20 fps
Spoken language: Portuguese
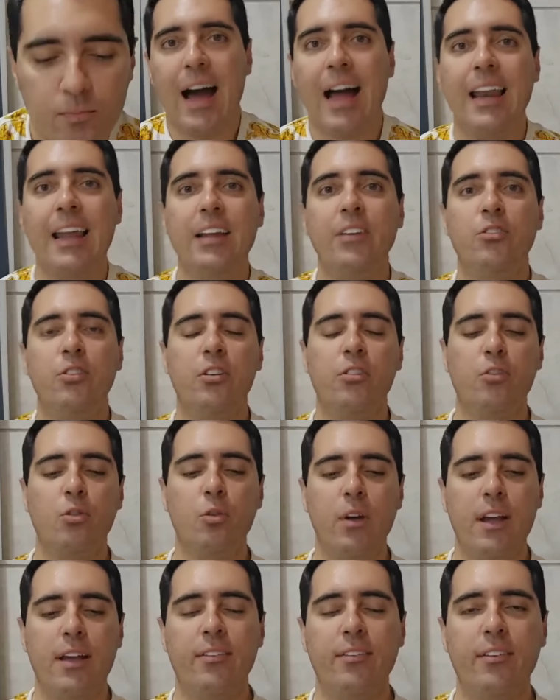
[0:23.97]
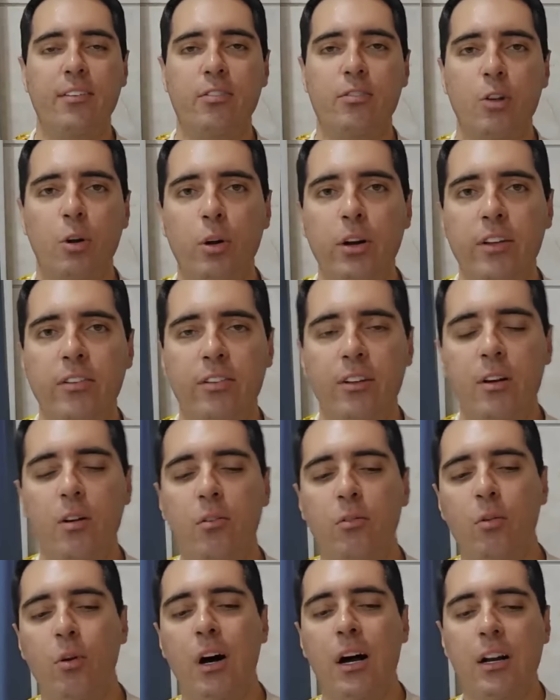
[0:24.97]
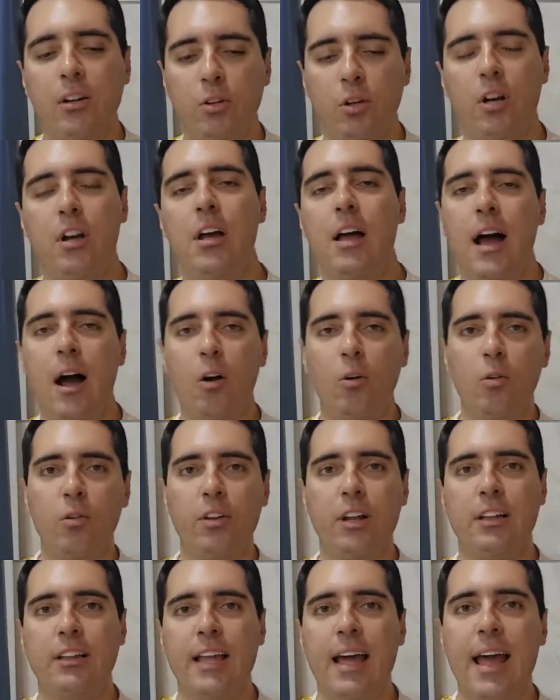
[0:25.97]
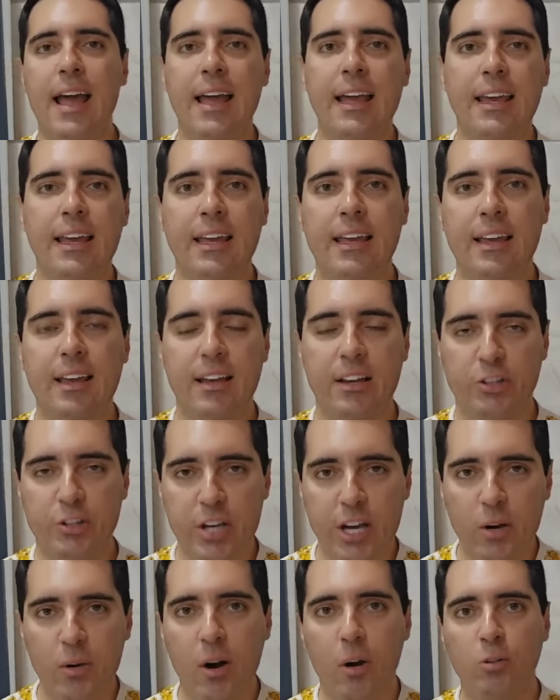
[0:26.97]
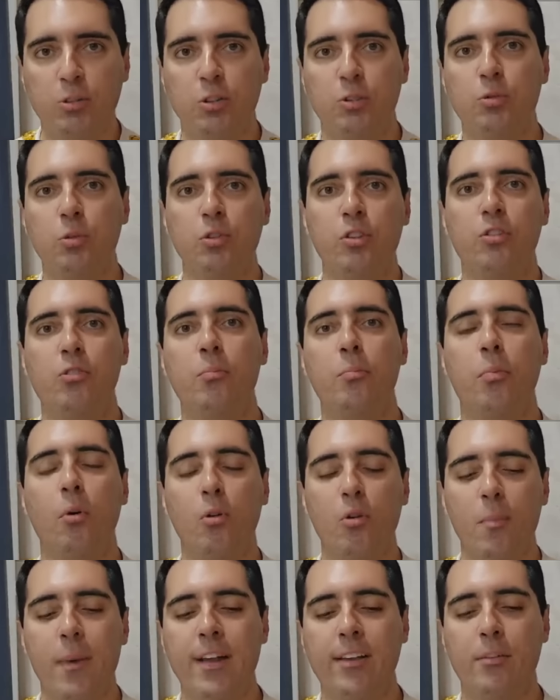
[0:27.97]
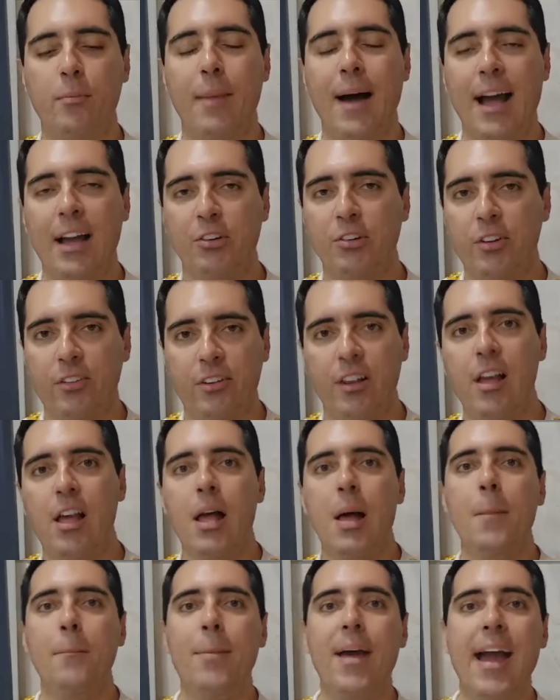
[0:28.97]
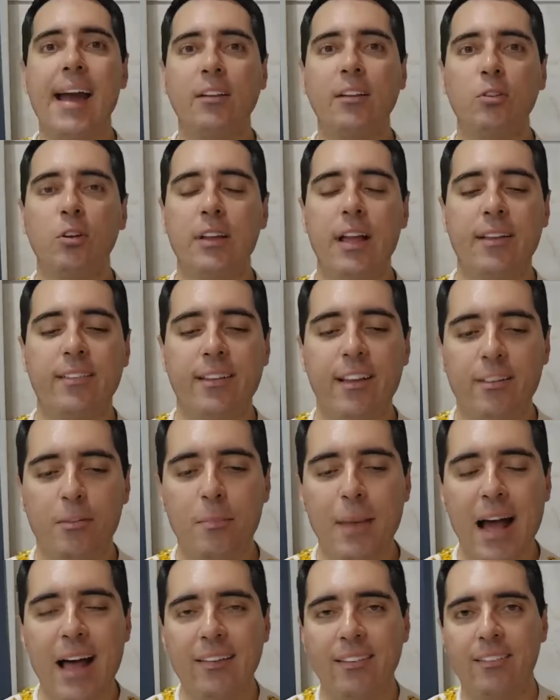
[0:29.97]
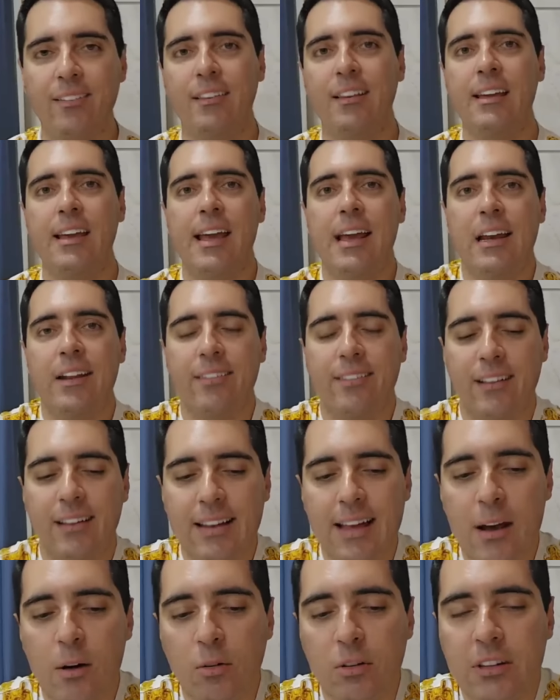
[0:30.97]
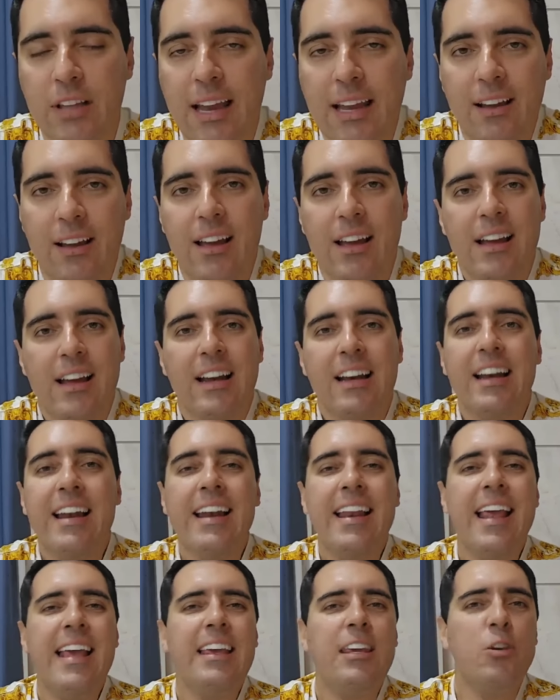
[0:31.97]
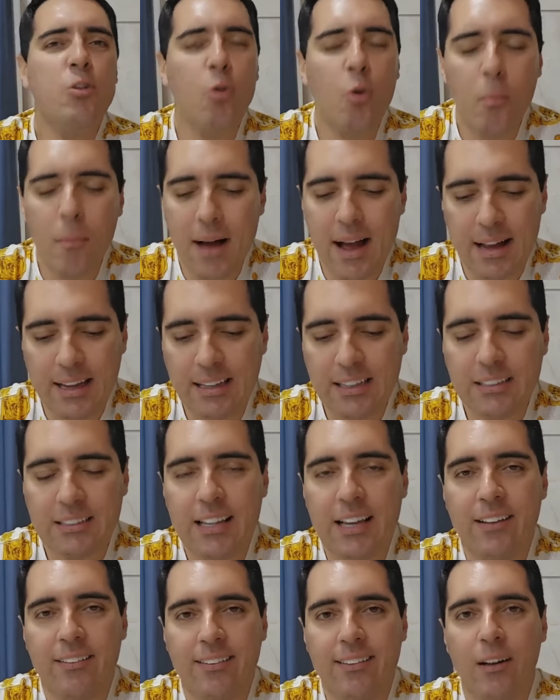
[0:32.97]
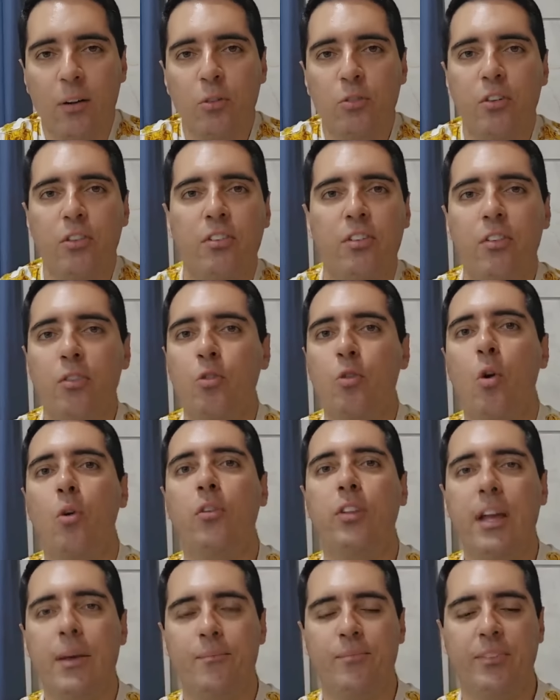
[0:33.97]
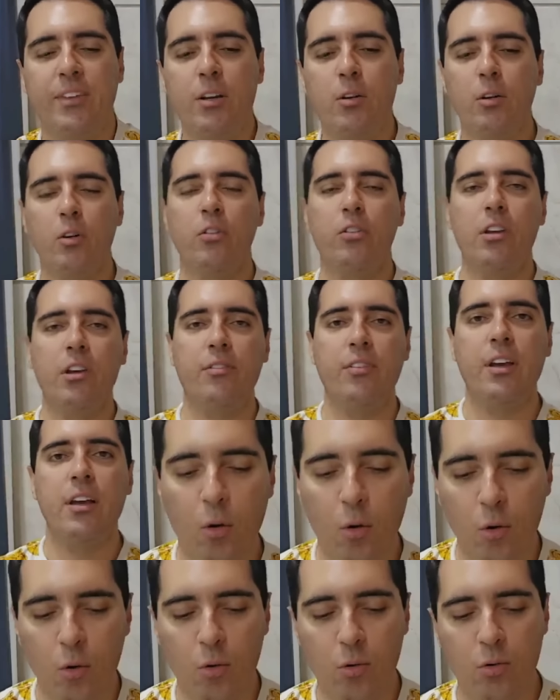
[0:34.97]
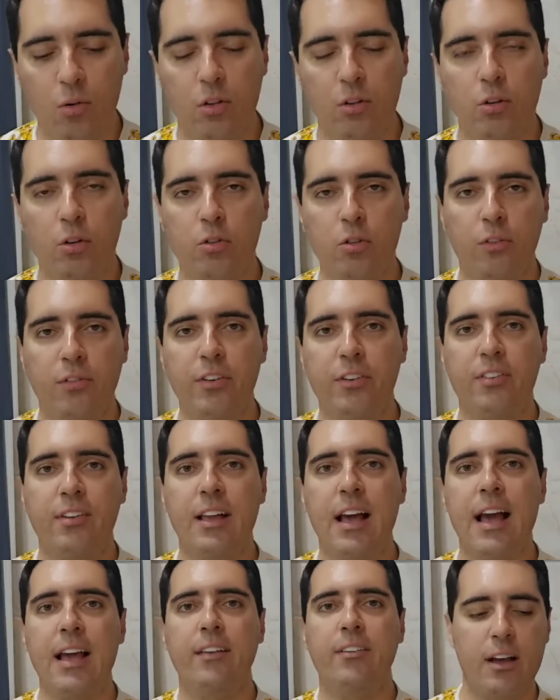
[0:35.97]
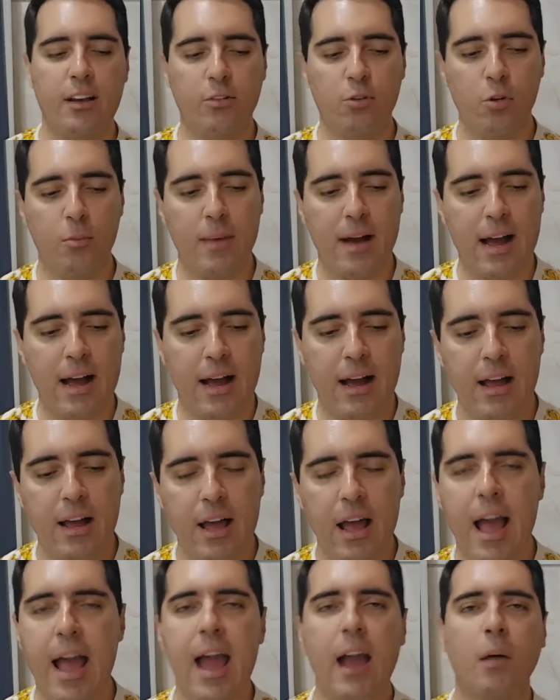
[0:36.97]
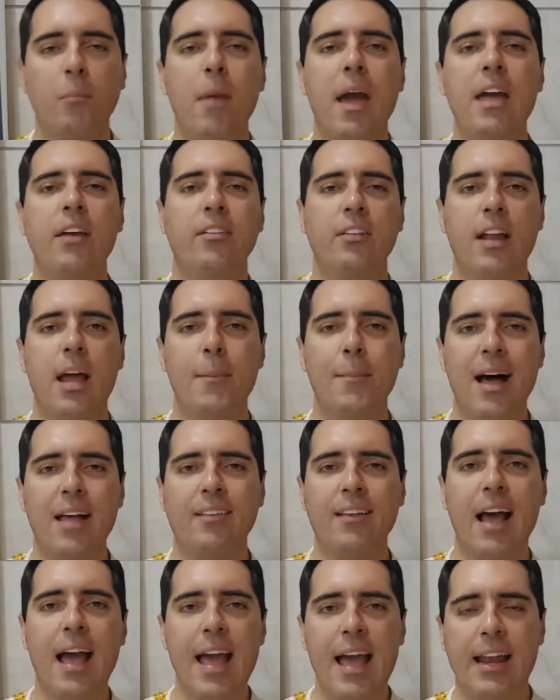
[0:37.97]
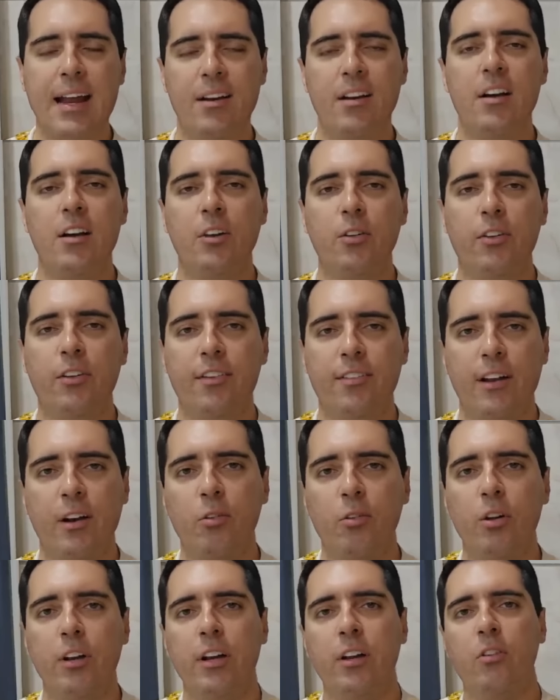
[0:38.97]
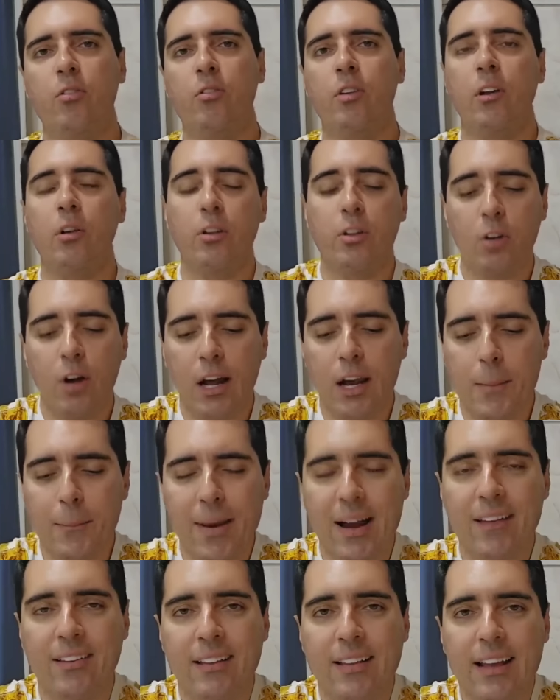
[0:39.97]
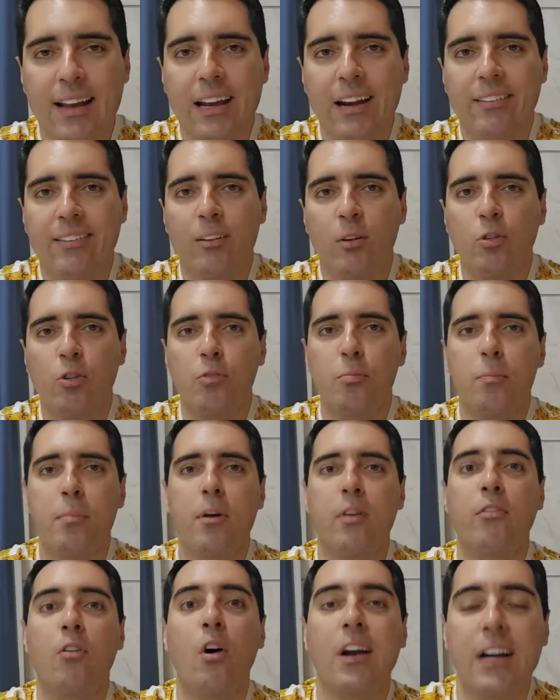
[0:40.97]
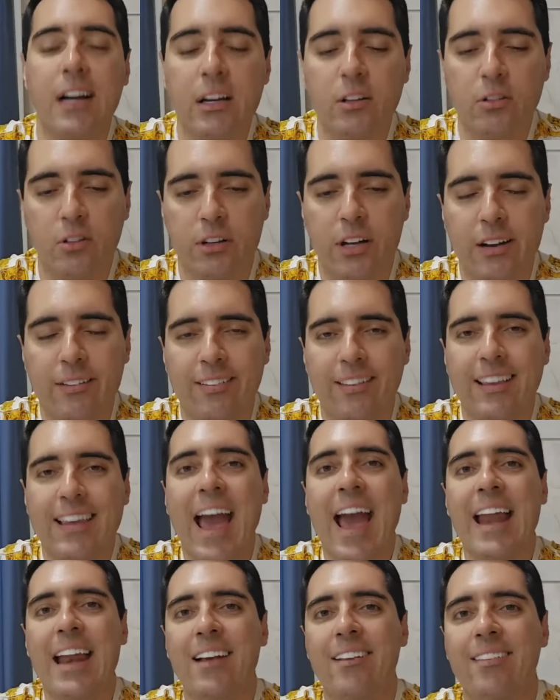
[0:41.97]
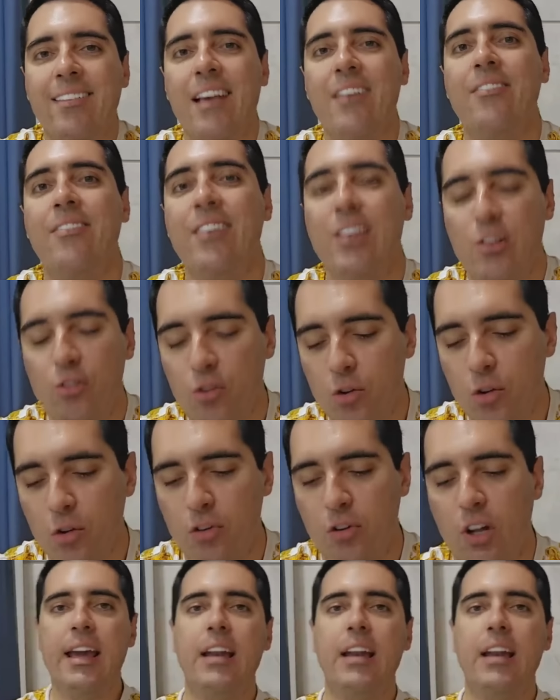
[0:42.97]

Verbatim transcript: Além disso, esses drones ficam voando, alguns até em, eh, chegam a altitudes um pouco mais baixas, perto dessas bases e eles não têm nenhuma intenção de se esconder. Inclusive, um dos oficiais de uma airbase, né, base aérea dos Estados Unidos, falou que, olha, parece até que eles estão nos provocando, que eles querem ser vistos.